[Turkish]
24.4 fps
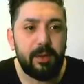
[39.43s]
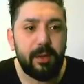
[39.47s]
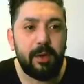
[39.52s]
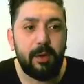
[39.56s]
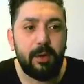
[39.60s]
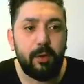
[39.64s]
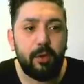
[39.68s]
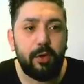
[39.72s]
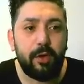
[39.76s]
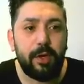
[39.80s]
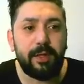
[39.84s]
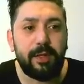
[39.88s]

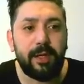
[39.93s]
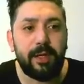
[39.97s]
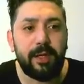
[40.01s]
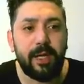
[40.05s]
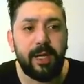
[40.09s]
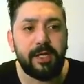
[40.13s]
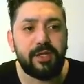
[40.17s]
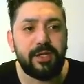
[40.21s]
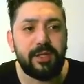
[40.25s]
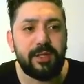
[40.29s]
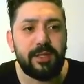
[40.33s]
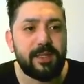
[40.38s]
Orada
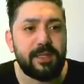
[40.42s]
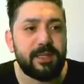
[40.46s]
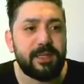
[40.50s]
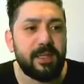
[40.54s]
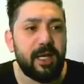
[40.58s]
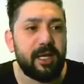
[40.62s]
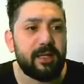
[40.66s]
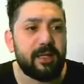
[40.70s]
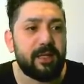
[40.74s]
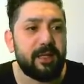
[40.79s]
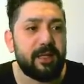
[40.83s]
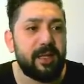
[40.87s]
açılırsa
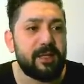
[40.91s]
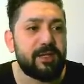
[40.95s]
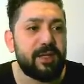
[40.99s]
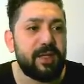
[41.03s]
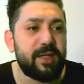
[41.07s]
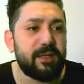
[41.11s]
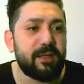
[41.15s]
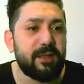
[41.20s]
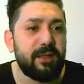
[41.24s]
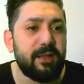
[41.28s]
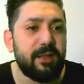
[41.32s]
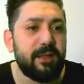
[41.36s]

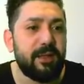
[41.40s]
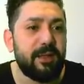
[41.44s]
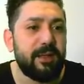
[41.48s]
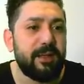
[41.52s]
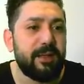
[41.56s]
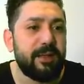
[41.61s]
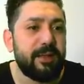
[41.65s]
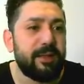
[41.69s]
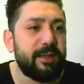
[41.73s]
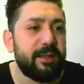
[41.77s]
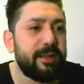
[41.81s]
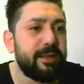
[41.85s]
arkadaşlar
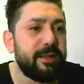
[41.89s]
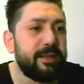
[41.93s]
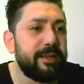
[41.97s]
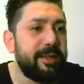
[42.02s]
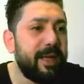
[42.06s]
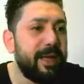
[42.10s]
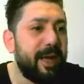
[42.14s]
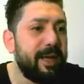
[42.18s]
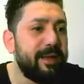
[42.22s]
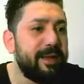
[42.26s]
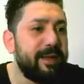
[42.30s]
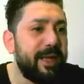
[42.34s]

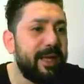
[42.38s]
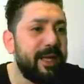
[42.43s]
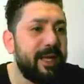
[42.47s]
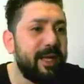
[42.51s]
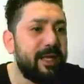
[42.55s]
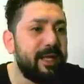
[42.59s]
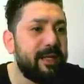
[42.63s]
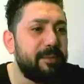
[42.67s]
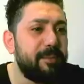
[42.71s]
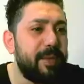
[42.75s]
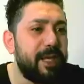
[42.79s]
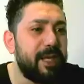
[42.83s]
yani
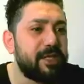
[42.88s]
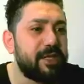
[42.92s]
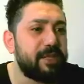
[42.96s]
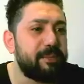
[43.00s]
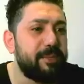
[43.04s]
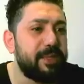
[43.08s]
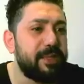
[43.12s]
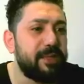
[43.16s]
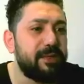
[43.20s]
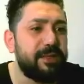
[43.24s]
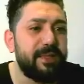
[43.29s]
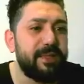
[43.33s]

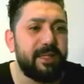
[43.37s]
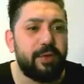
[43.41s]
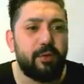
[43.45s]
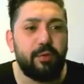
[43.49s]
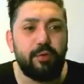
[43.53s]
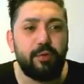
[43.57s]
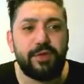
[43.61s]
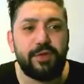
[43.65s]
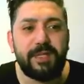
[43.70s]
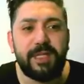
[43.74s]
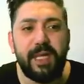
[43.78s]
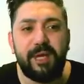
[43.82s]

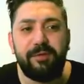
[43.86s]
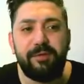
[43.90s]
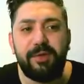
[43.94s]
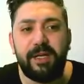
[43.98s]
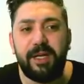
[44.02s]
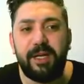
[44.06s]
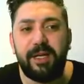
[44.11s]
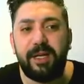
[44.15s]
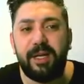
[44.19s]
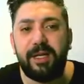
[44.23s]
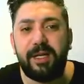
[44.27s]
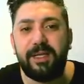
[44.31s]
55.200
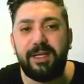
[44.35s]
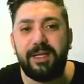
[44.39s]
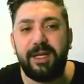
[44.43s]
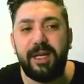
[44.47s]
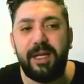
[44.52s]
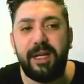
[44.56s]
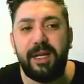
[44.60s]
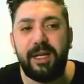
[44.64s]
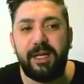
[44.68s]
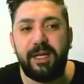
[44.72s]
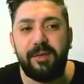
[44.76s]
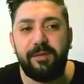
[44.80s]
seviyeleri
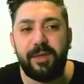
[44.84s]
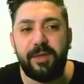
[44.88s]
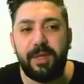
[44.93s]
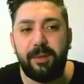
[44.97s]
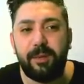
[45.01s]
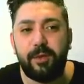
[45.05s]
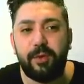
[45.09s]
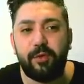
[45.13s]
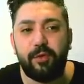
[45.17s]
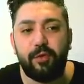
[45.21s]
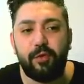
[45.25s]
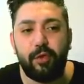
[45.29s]
diğer hedef
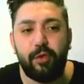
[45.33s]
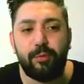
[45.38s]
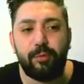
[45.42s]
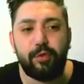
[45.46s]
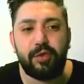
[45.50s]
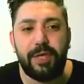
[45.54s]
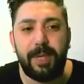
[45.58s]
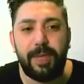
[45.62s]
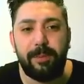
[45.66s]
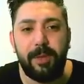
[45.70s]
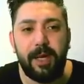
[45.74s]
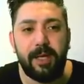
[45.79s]
gibi duruyor. Bu
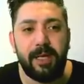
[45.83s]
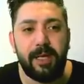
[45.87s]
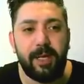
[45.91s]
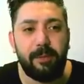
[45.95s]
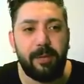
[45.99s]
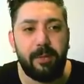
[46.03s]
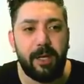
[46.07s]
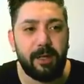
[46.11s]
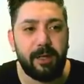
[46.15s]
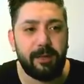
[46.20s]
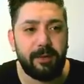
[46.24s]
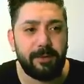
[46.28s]
zamana
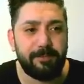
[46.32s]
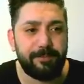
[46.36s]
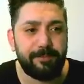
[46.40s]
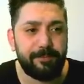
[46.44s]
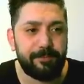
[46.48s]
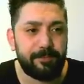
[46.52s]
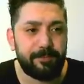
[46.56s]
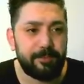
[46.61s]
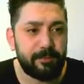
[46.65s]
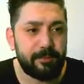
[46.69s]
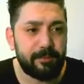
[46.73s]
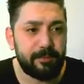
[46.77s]
bağlı.
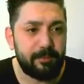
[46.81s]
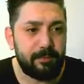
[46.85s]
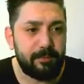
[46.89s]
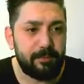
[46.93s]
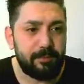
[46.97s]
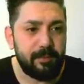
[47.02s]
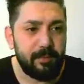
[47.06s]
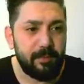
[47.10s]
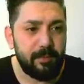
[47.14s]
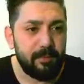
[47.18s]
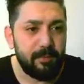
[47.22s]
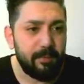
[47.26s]

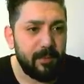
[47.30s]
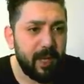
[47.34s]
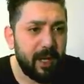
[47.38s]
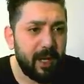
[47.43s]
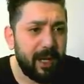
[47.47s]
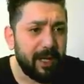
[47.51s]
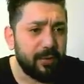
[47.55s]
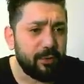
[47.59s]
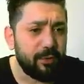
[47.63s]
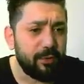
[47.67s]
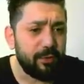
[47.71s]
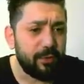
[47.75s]

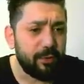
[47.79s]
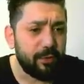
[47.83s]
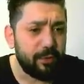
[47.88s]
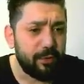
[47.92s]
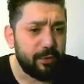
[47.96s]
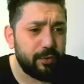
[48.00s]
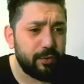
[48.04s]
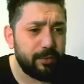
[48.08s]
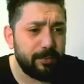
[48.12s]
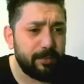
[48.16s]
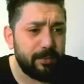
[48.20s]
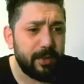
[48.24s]

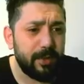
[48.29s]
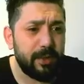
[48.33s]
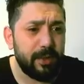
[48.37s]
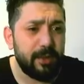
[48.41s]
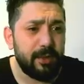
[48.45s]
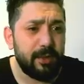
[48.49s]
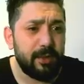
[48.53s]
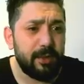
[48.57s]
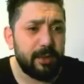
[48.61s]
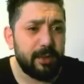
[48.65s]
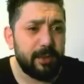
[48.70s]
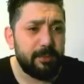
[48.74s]
Atıyorum
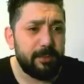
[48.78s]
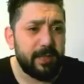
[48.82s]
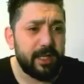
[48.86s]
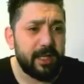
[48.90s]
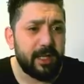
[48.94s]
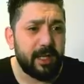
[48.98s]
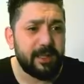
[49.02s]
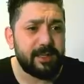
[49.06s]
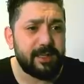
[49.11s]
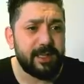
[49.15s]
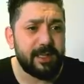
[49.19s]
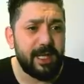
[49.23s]

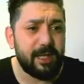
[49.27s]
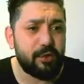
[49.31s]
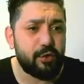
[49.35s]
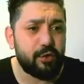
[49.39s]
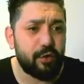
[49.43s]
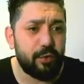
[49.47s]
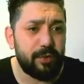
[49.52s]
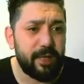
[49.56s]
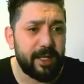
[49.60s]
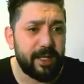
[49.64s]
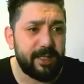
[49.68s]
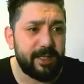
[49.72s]
birkaç saat
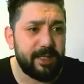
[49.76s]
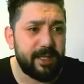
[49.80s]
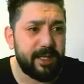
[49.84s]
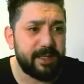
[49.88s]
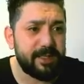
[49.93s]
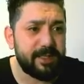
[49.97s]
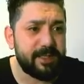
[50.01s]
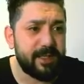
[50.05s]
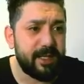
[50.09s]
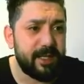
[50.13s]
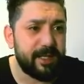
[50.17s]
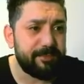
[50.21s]
sonra
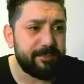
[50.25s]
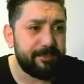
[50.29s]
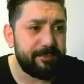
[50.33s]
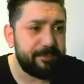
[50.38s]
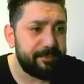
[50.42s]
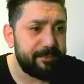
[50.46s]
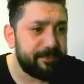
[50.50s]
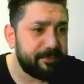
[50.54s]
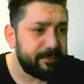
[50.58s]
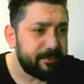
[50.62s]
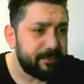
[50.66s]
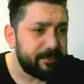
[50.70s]
giderse
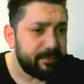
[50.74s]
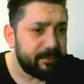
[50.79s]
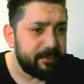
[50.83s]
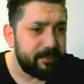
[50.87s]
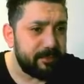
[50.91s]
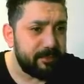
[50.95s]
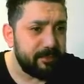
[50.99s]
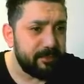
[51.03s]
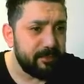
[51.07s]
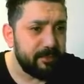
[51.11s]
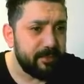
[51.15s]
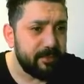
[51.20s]

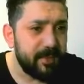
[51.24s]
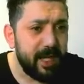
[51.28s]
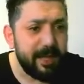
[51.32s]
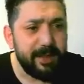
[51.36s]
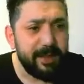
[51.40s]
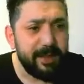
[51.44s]
yani